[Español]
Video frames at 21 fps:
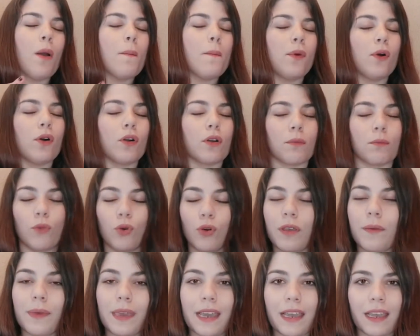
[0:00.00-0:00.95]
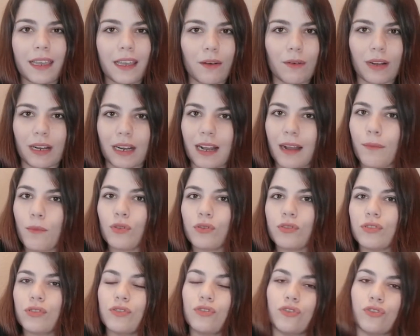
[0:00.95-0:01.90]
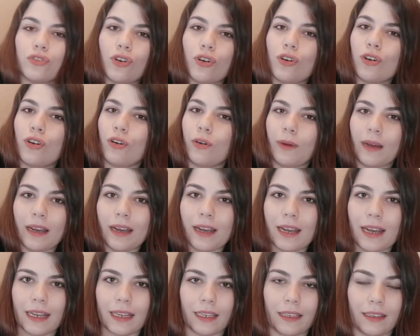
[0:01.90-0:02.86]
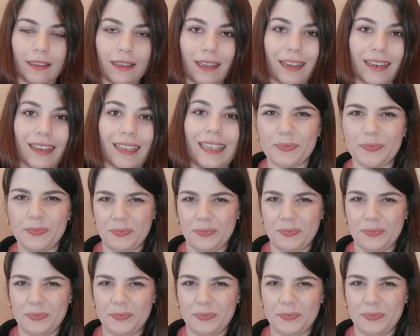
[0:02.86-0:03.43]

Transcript: por muy bien que lo hagamos, no lo va a quitar.